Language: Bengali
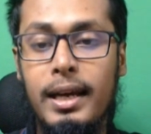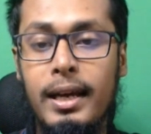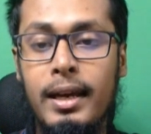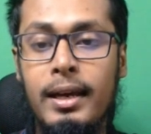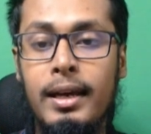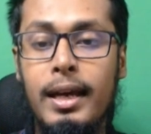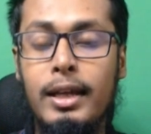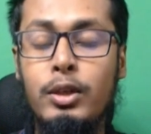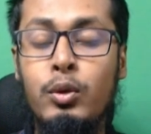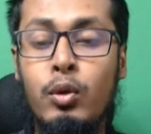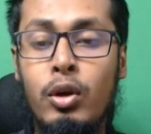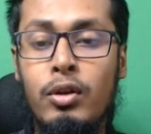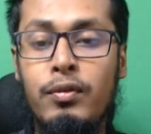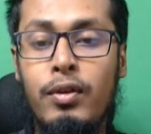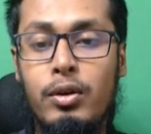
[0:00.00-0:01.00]
থাকে এটা
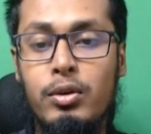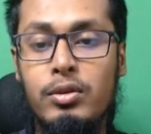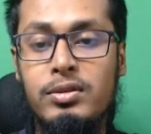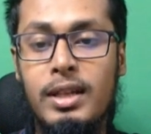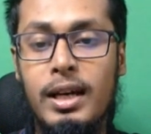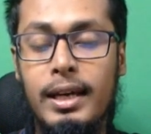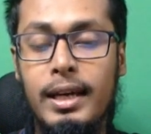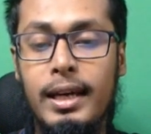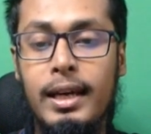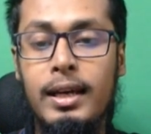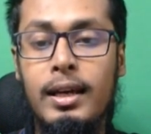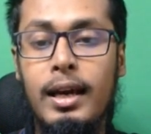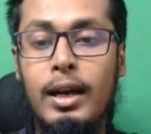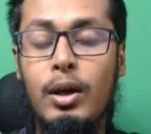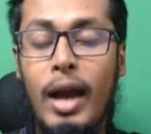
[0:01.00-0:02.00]
গুগল ফটোস থাকে
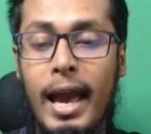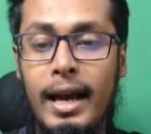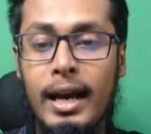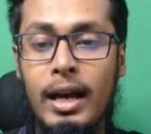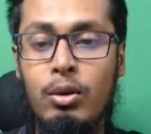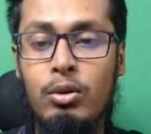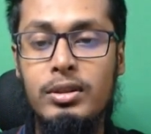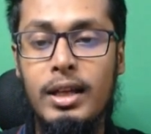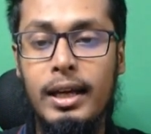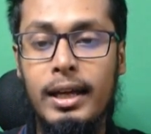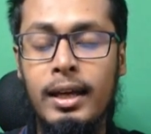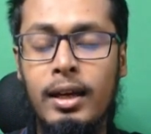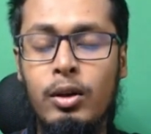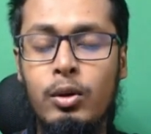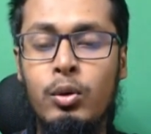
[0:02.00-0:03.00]
হ্যাং আউট
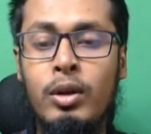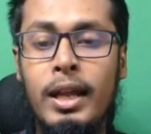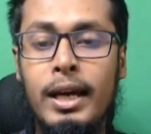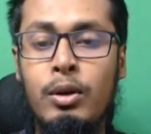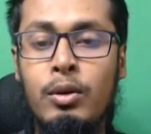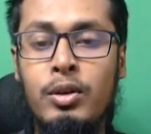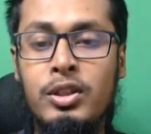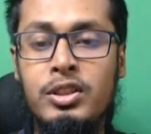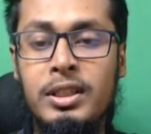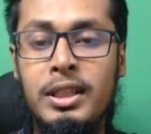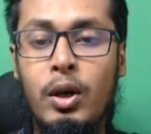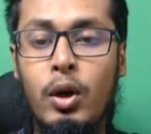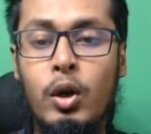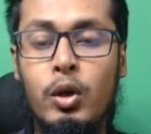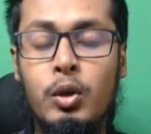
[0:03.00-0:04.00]
থাকে গুগল অ্যাকাউন্টের
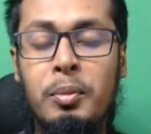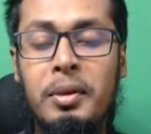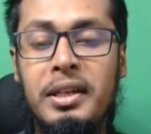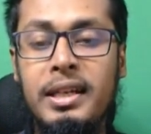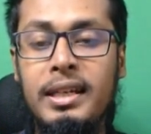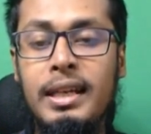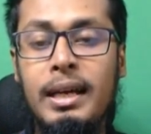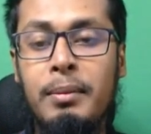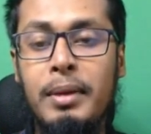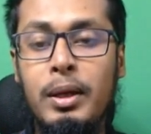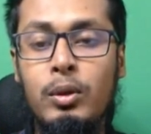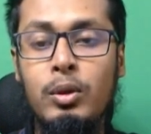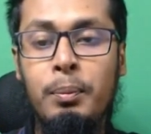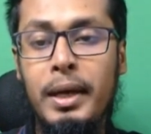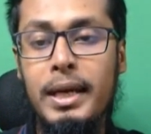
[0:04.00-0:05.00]
সাথে অটোমেটিকলি আমরা
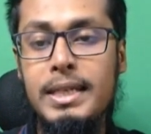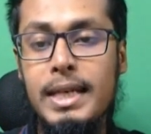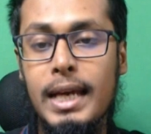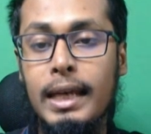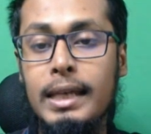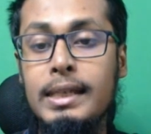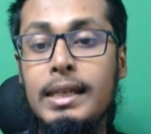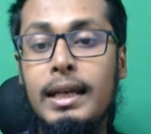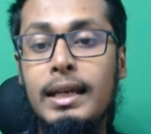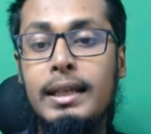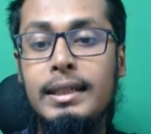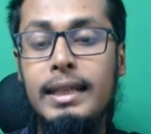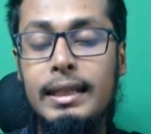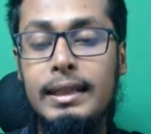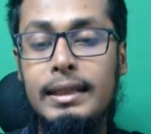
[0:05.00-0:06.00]
এগুলো পেয়ে যাই
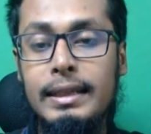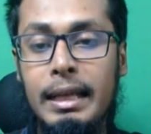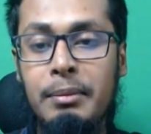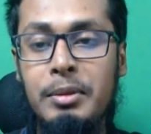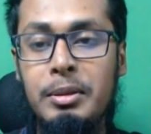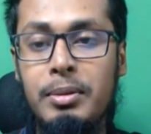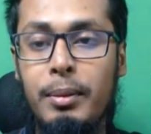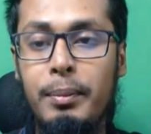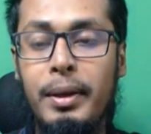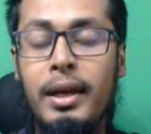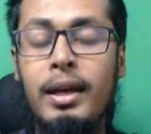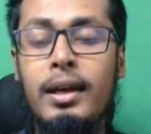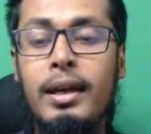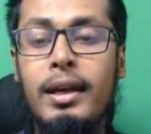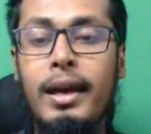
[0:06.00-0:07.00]
ঠিক
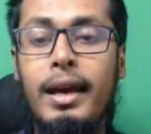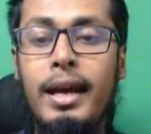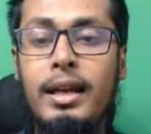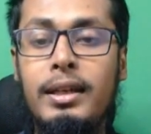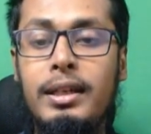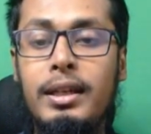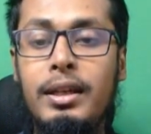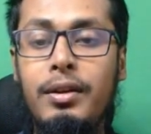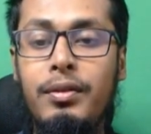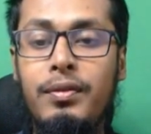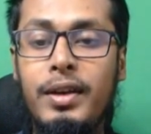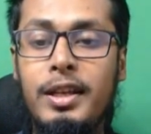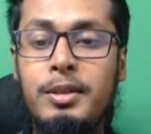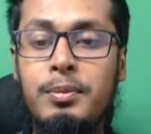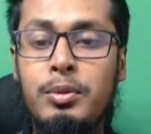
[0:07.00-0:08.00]
তেমনিভাবে একটি
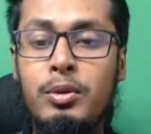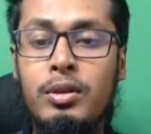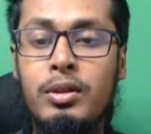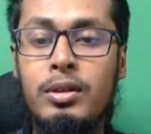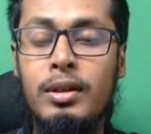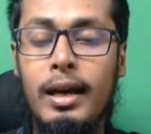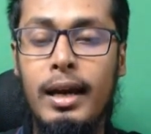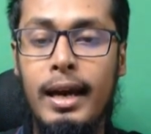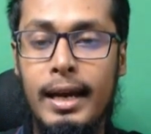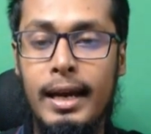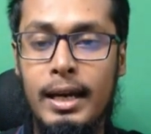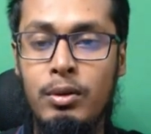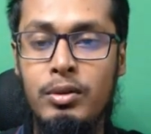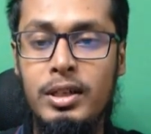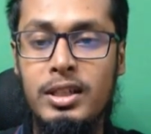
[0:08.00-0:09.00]
ফেসবুক
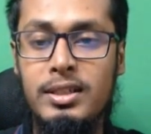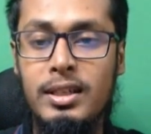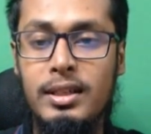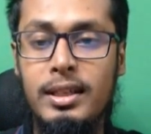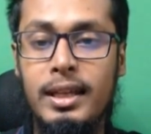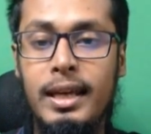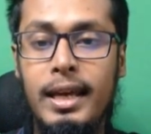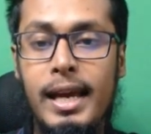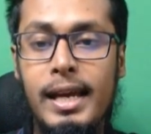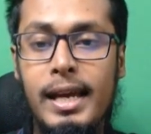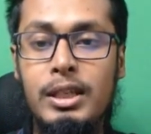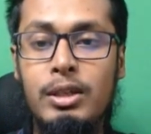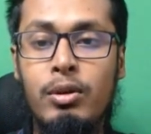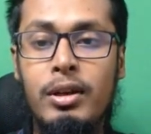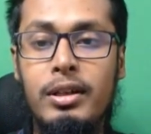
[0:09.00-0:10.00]
অ্যাকাউন্টের সাথে
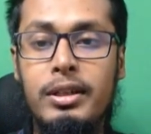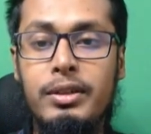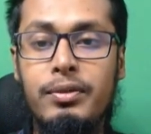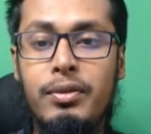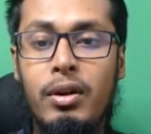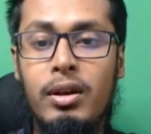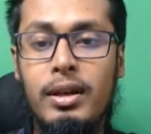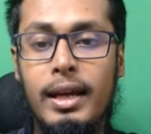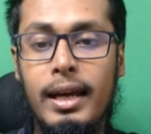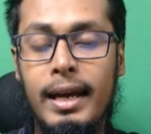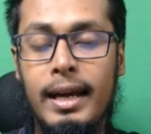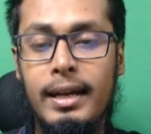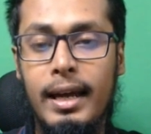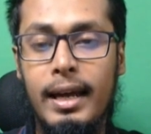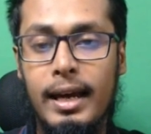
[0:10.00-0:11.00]
একটি করে ডিফল্ট
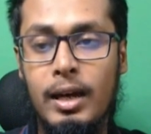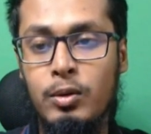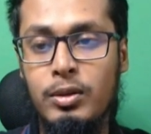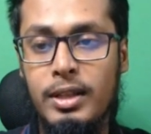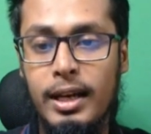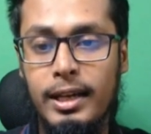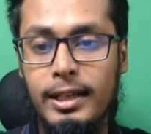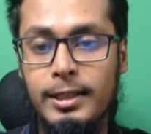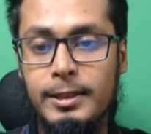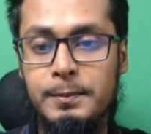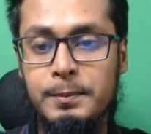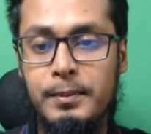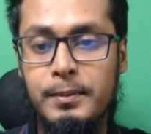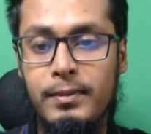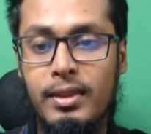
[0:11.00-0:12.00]
অ্যাড অ্যাকাউন্ট থাকে
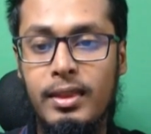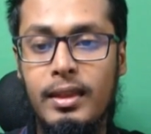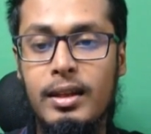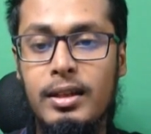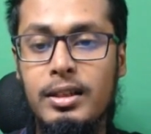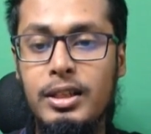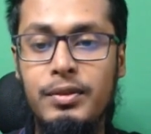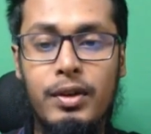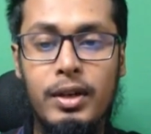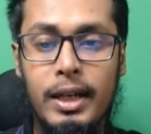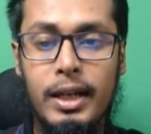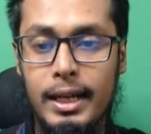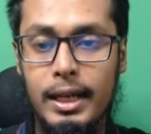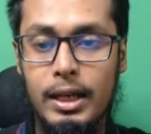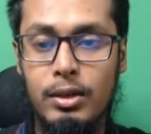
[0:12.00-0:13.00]

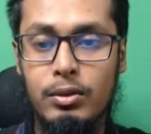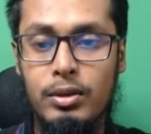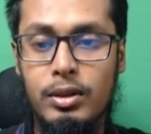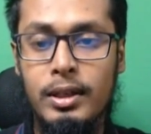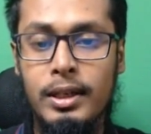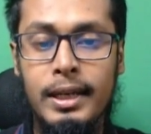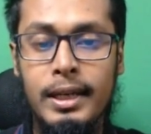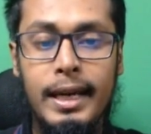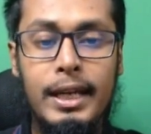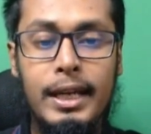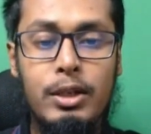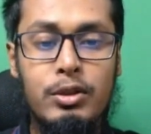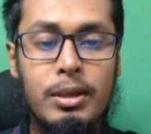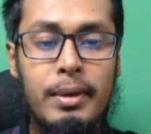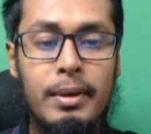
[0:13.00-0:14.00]
ডিফল্ট অ্যাড অ্যাকাউন্ট
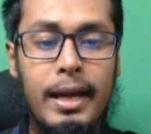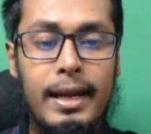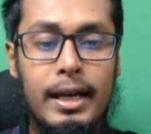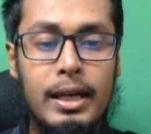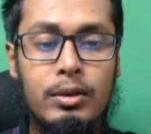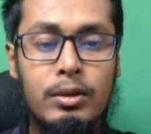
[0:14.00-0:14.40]
এটা হচ্ছে আমার অ্যাড